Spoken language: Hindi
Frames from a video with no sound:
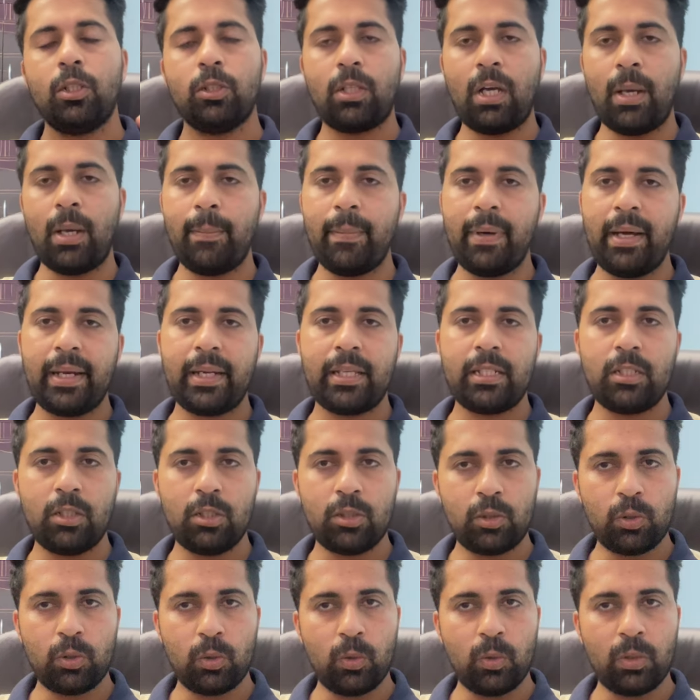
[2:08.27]
तो आप मान के चलो
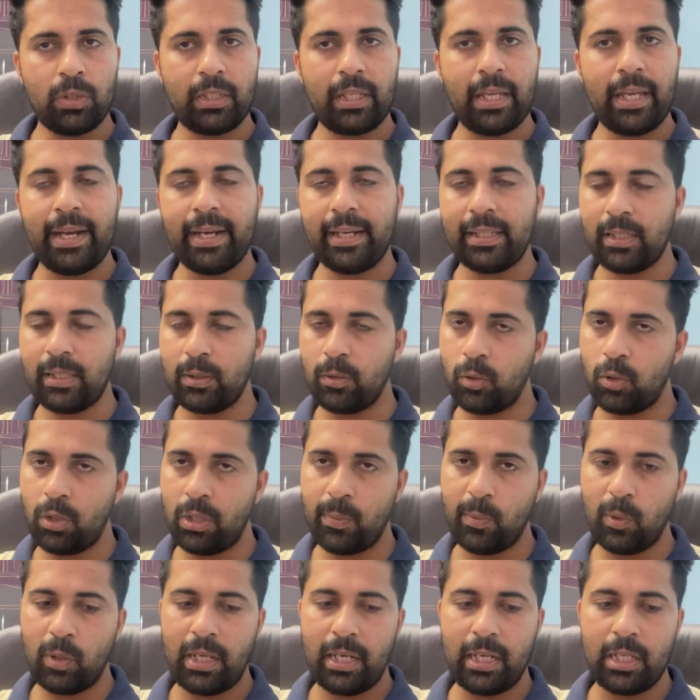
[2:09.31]
जून के एंड तक उन्होंने
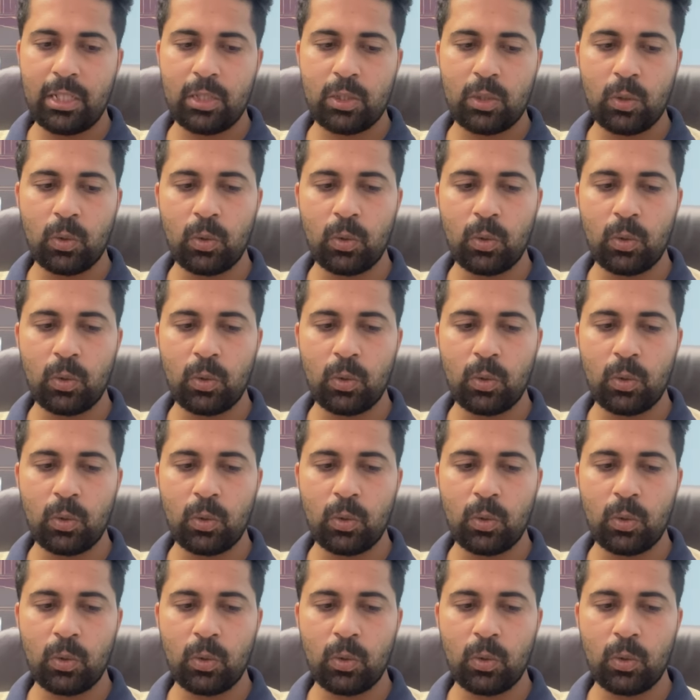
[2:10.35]
बोला कि